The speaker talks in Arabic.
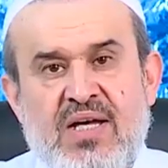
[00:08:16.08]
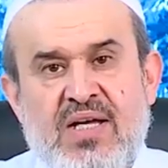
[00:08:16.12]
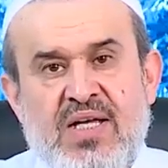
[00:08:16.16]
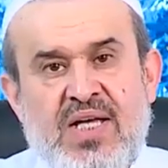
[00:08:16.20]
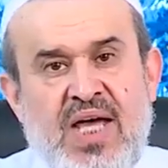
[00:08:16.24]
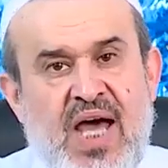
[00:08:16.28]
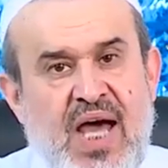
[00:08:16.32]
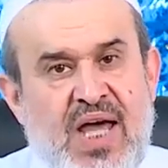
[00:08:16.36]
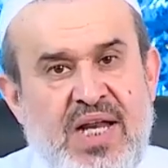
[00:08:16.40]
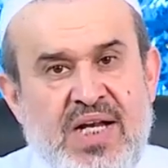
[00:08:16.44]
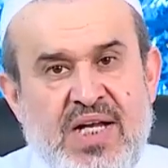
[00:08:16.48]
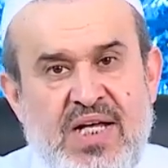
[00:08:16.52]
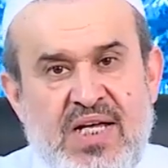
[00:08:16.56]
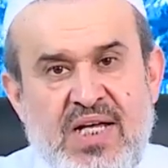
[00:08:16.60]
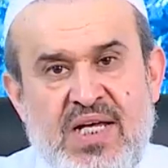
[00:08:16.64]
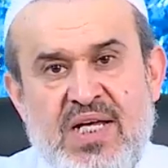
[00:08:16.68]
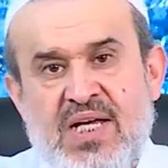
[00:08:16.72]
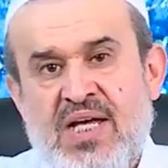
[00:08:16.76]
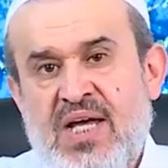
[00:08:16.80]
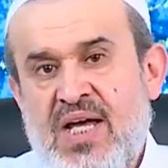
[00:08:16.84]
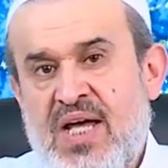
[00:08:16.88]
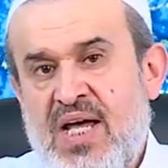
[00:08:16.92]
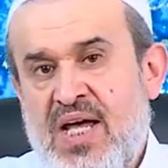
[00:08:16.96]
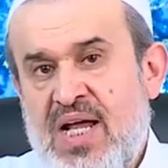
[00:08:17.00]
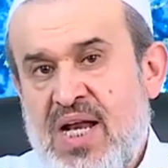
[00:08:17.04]
يعني
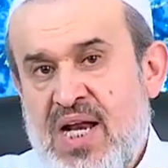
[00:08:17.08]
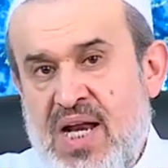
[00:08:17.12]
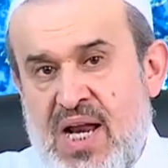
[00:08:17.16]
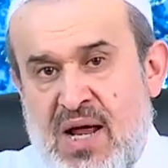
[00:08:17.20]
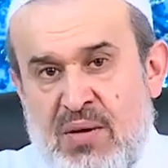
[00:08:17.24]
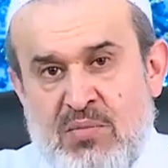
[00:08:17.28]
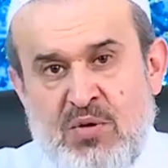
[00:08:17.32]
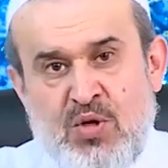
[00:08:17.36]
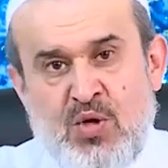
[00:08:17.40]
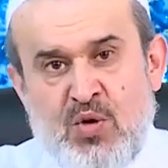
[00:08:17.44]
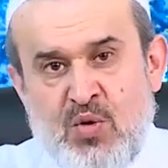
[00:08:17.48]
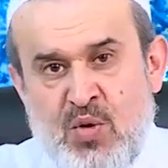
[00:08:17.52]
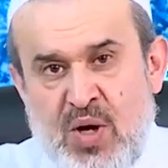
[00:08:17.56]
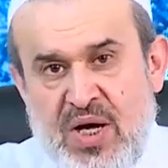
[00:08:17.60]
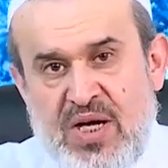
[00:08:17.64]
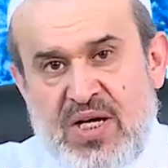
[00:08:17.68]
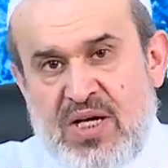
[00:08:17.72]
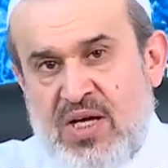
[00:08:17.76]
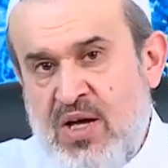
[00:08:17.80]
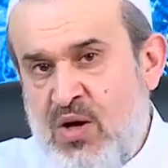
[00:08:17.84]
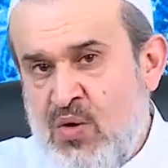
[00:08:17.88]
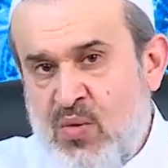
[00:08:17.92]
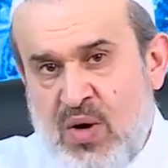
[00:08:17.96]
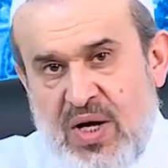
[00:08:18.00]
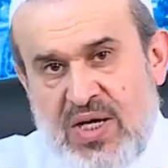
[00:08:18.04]
لم
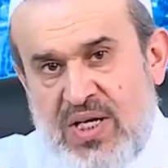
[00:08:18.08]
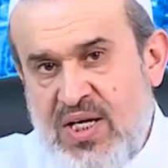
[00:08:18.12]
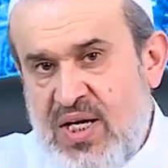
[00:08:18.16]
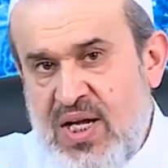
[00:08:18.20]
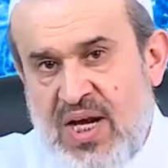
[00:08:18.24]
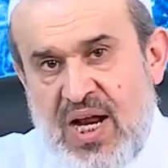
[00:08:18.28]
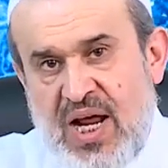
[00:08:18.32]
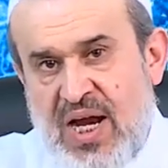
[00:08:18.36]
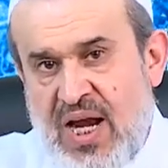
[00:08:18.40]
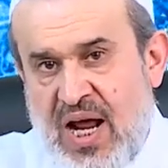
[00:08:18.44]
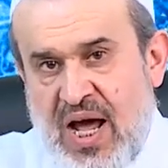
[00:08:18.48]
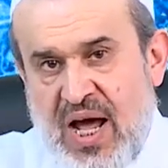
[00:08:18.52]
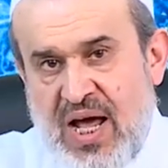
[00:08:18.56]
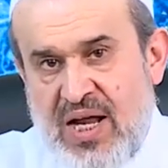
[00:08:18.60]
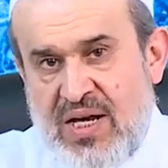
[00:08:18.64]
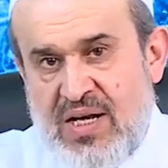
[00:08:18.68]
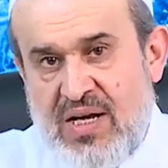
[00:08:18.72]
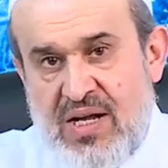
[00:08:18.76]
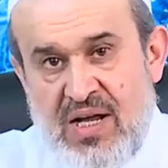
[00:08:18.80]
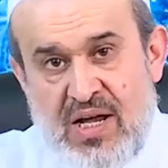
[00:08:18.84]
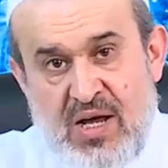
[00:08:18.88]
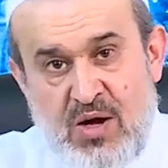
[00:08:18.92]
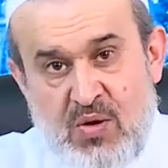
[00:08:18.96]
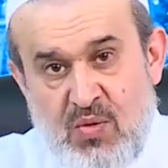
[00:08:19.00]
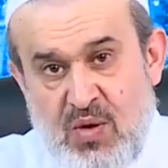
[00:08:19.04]
يوكل وكيلا عنه
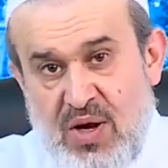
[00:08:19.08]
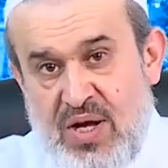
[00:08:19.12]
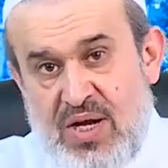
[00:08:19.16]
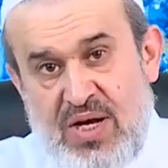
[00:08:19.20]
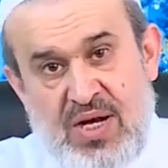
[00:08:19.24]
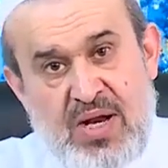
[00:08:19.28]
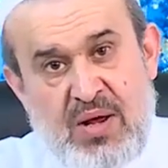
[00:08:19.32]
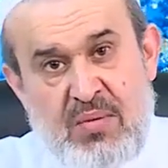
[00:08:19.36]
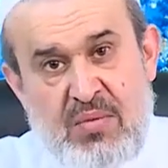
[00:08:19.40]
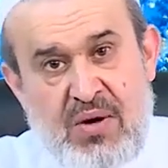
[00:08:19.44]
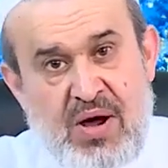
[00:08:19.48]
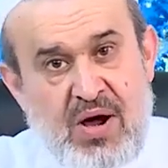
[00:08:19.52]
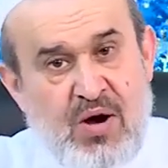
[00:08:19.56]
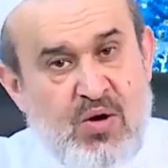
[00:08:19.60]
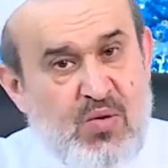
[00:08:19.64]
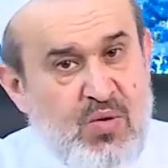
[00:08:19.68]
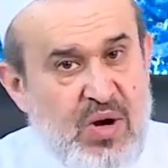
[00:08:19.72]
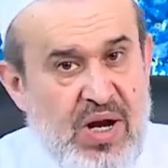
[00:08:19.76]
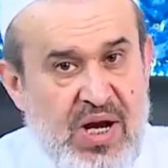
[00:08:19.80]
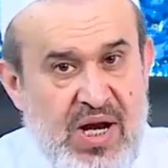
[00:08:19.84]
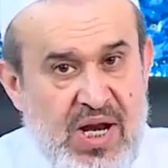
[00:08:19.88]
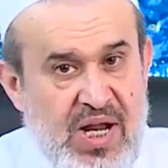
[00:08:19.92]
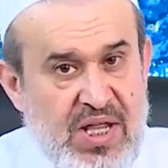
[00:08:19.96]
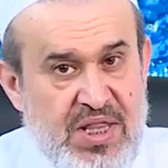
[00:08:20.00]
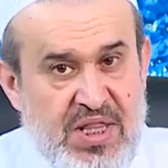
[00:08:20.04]
وإنما
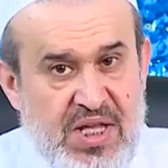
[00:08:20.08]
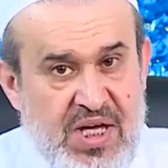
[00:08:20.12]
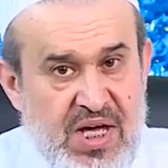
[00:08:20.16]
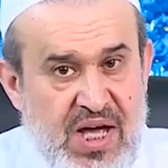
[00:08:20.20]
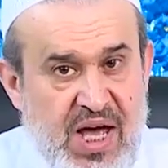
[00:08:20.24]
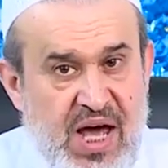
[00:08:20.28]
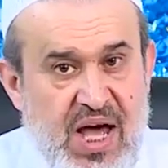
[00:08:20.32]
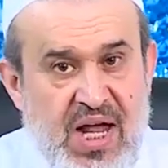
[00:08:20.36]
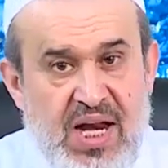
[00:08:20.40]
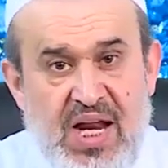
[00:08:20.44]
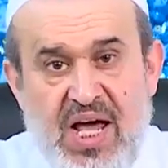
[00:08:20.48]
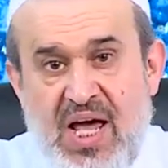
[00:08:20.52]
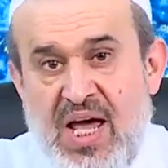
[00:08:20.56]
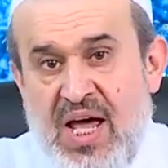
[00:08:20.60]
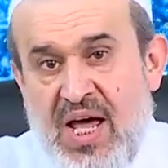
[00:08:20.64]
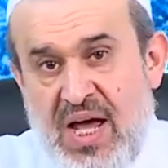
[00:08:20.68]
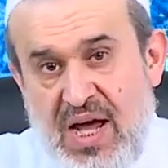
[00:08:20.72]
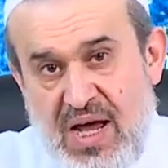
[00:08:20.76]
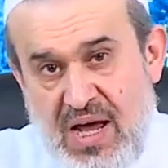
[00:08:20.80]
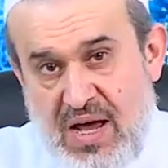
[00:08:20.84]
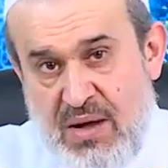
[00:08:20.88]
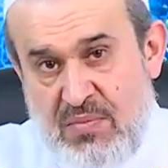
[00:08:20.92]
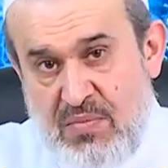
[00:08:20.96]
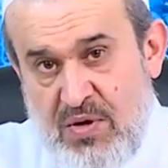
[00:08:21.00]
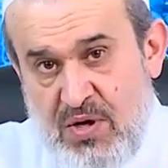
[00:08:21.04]
هو الذي قال
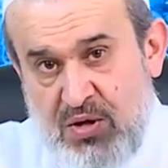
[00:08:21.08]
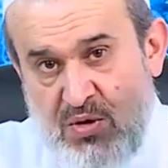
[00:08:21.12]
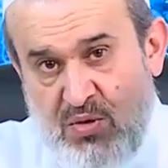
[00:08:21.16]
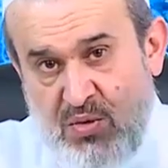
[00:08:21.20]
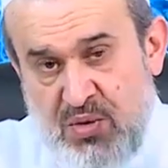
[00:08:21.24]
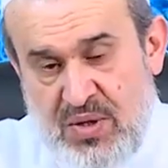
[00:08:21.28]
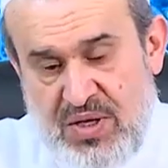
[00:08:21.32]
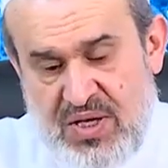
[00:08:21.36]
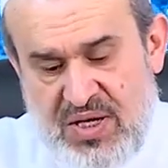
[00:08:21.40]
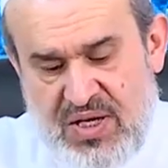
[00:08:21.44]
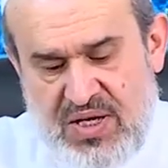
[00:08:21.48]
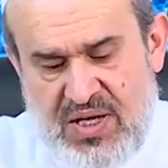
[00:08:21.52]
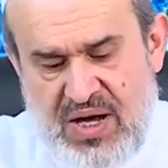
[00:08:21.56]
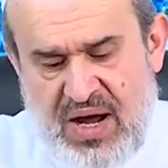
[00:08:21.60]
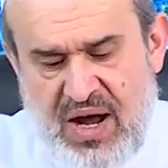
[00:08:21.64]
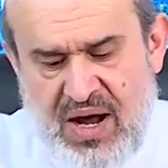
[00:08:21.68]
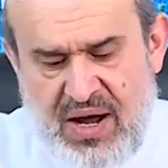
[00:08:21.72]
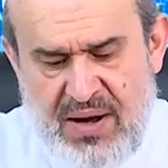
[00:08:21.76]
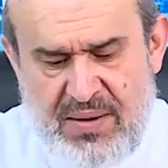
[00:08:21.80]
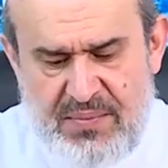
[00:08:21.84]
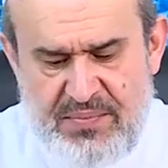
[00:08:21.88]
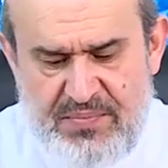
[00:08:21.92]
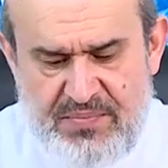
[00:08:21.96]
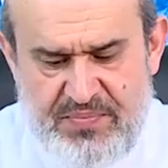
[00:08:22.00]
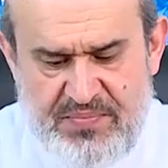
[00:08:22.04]
قبلت
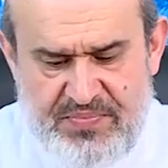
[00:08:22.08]
النكاح